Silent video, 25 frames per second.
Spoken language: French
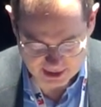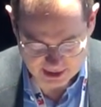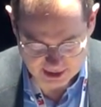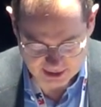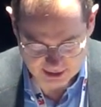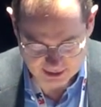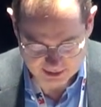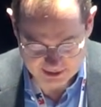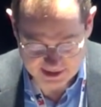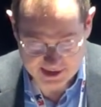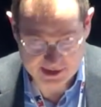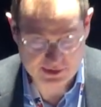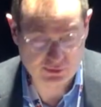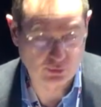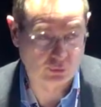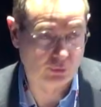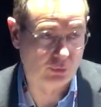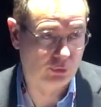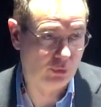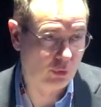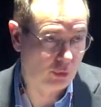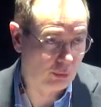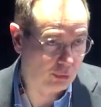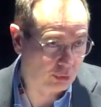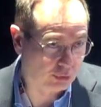euh, qui sont
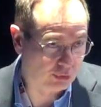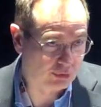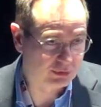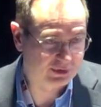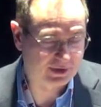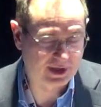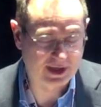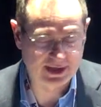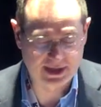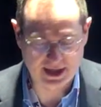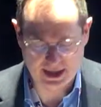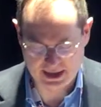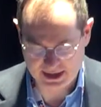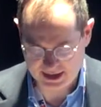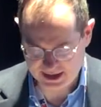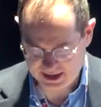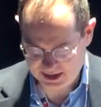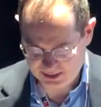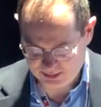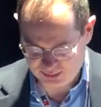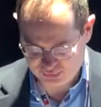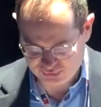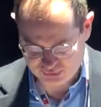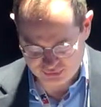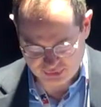nombreuses à y
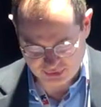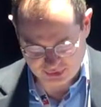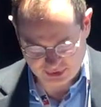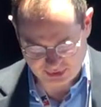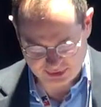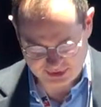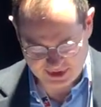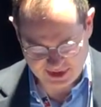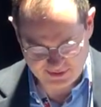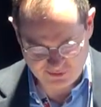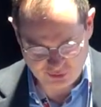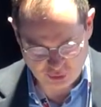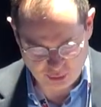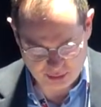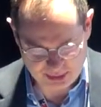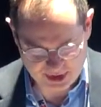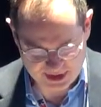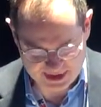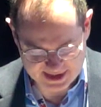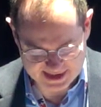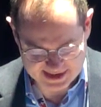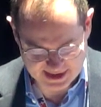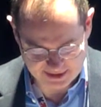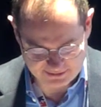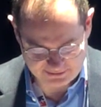aller pour développer
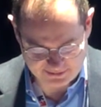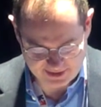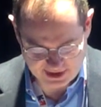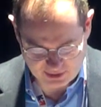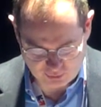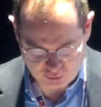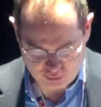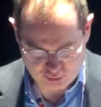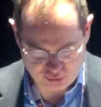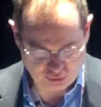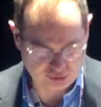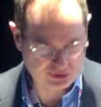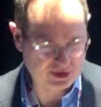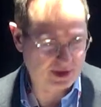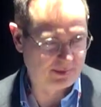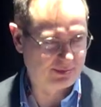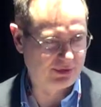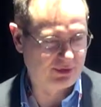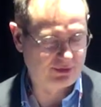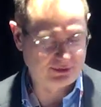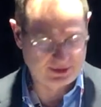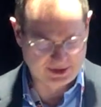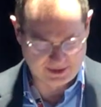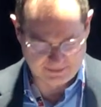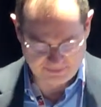des affaires ou pour
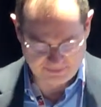s'implanter.